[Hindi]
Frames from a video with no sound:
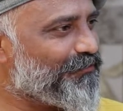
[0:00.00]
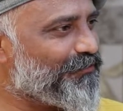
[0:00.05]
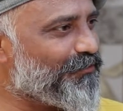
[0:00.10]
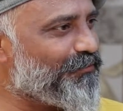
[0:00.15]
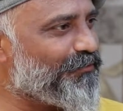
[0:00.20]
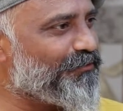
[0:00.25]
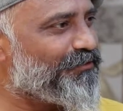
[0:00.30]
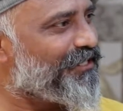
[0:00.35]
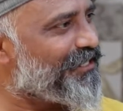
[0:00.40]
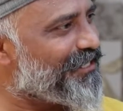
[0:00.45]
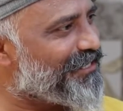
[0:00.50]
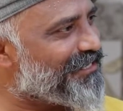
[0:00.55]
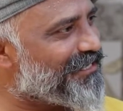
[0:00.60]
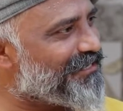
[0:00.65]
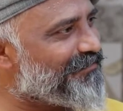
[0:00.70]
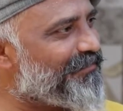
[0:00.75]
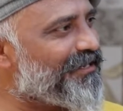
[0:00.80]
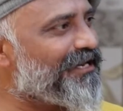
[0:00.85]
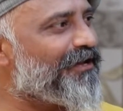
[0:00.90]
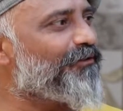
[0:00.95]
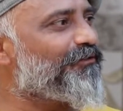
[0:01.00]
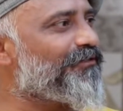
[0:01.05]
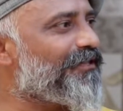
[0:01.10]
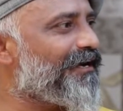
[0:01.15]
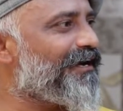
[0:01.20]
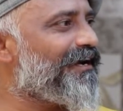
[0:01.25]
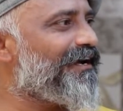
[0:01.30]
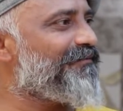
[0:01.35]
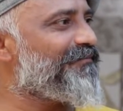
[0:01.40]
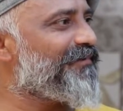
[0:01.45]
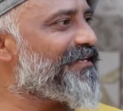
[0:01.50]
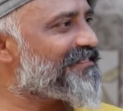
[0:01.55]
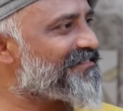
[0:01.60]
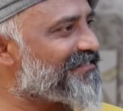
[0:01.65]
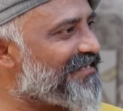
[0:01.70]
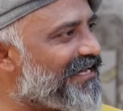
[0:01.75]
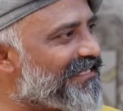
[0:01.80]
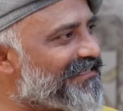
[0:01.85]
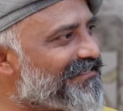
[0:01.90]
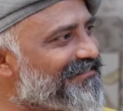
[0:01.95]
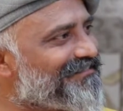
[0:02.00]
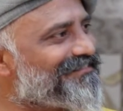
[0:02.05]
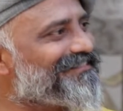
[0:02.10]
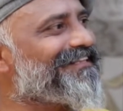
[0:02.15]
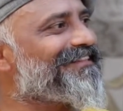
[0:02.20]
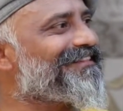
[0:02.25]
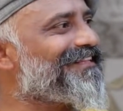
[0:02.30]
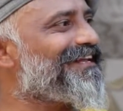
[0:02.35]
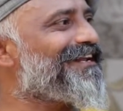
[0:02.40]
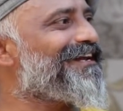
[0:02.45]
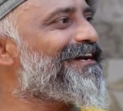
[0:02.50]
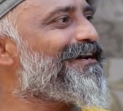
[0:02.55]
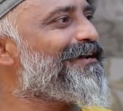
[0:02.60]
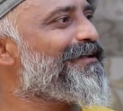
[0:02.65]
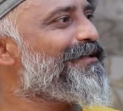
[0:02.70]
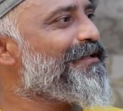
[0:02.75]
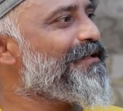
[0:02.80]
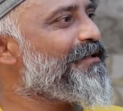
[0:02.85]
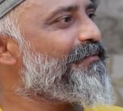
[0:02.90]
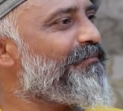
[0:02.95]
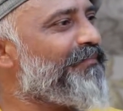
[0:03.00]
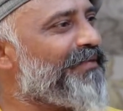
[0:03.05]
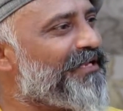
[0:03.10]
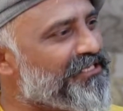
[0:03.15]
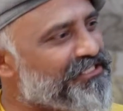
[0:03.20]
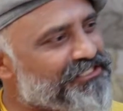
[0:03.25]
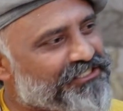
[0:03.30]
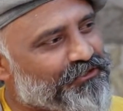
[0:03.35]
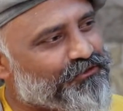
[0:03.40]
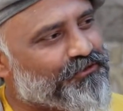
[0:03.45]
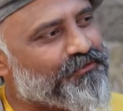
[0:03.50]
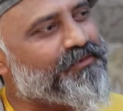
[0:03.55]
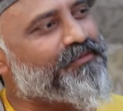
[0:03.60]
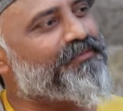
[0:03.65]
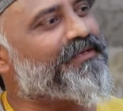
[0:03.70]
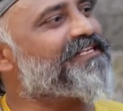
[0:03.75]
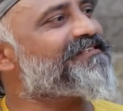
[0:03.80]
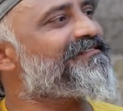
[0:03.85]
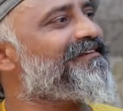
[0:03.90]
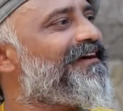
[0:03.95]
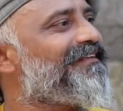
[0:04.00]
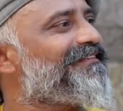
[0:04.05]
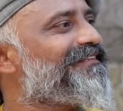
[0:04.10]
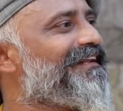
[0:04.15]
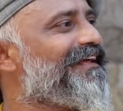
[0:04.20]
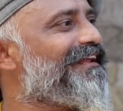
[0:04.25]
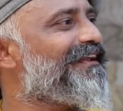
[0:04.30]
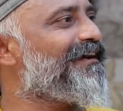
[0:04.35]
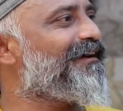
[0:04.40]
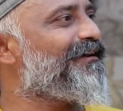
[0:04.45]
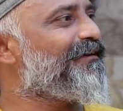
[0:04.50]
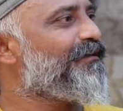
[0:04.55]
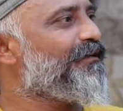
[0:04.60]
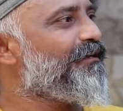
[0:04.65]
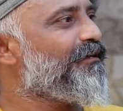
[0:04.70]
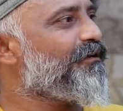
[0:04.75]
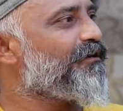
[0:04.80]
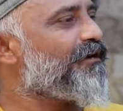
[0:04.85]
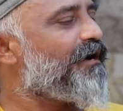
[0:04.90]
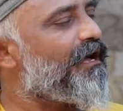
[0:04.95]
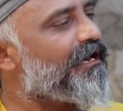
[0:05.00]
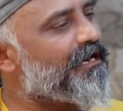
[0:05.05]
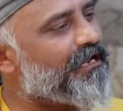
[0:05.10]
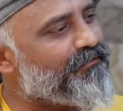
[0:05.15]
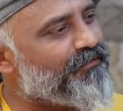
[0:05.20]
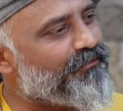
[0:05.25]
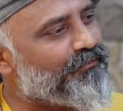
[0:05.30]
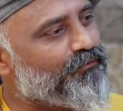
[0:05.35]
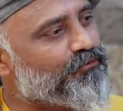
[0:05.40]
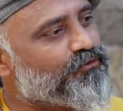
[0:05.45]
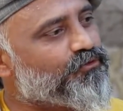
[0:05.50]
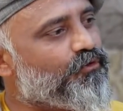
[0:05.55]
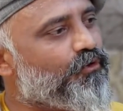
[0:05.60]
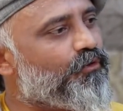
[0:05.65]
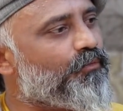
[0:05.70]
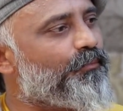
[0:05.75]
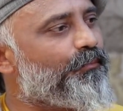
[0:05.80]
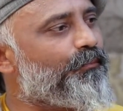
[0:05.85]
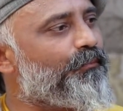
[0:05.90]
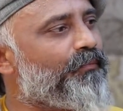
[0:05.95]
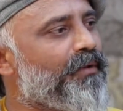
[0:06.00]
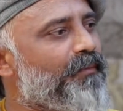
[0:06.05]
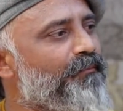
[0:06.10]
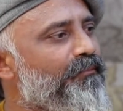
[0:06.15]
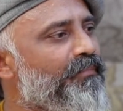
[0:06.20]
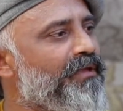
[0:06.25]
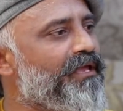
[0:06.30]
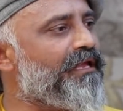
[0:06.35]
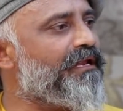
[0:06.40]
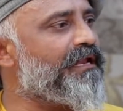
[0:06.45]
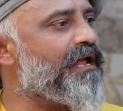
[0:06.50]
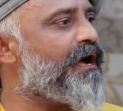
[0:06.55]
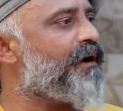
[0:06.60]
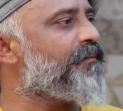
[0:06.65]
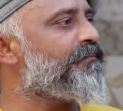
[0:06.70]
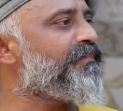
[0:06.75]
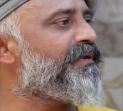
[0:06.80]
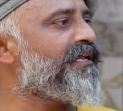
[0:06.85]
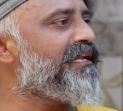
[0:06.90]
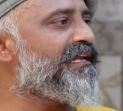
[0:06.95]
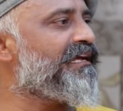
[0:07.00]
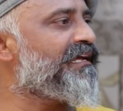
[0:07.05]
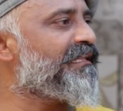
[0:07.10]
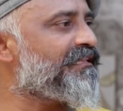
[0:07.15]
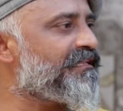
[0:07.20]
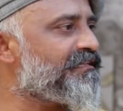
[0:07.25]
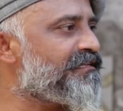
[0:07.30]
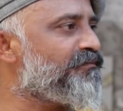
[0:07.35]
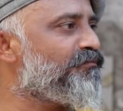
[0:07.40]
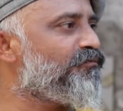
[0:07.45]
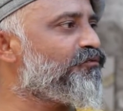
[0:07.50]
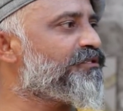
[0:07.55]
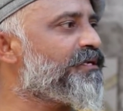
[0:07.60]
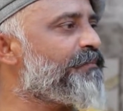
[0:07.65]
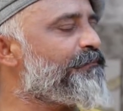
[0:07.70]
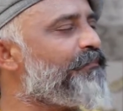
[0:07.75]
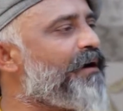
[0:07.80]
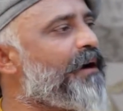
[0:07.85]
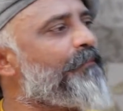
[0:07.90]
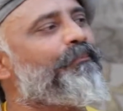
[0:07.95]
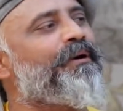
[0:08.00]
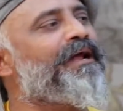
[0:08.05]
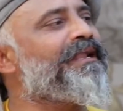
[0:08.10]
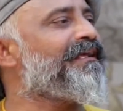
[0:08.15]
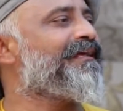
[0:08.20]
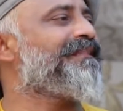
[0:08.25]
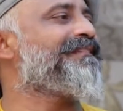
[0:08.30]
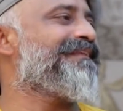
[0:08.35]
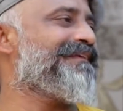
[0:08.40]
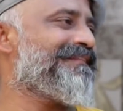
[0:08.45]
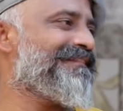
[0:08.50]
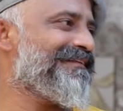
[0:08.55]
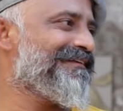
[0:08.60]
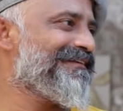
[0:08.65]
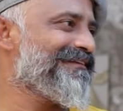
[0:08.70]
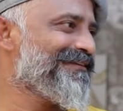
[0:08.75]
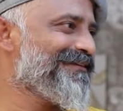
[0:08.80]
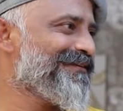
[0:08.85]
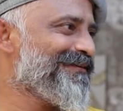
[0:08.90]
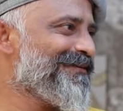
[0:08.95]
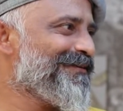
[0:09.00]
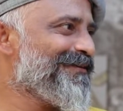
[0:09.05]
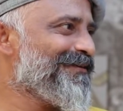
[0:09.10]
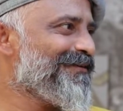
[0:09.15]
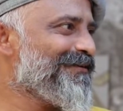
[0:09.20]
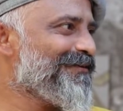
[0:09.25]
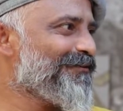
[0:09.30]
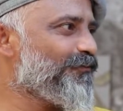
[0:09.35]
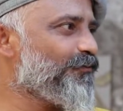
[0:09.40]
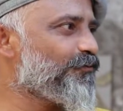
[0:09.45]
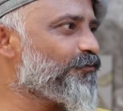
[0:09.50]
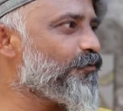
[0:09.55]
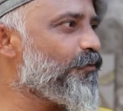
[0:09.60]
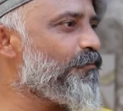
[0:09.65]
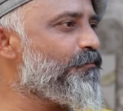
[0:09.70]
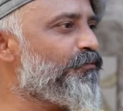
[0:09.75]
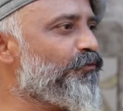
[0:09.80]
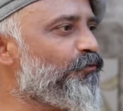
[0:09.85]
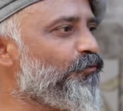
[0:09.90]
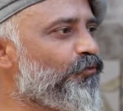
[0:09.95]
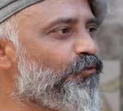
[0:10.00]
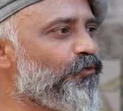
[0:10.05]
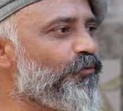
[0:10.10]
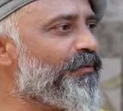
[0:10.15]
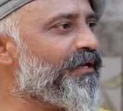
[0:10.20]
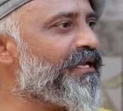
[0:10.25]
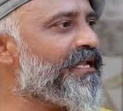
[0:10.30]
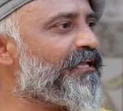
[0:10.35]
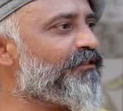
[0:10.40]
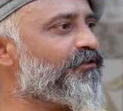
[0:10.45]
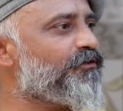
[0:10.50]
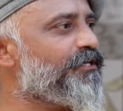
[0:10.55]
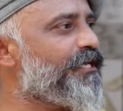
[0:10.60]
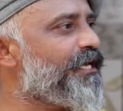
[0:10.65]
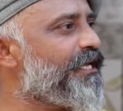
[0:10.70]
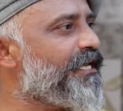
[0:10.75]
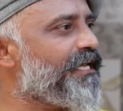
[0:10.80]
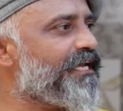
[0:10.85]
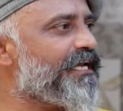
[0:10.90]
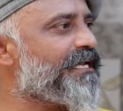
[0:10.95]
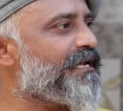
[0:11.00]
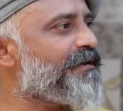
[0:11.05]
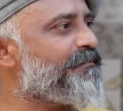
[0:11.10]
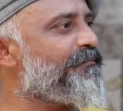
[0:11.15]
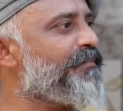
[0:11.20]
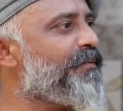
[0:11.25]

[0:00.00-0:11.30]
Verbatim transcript: तो वो धीरे धीरे बड़ा होता गया मेरे साथ चलता रहा मेरे इंस्टीट्यूट पे मेरे साथ रहना खाना भी उसको मम्मी नाम नहीं निकलता था मुझे पापा निकलता था हम्म। तो उसको दुद्धू पीना तो ये नहीं कहना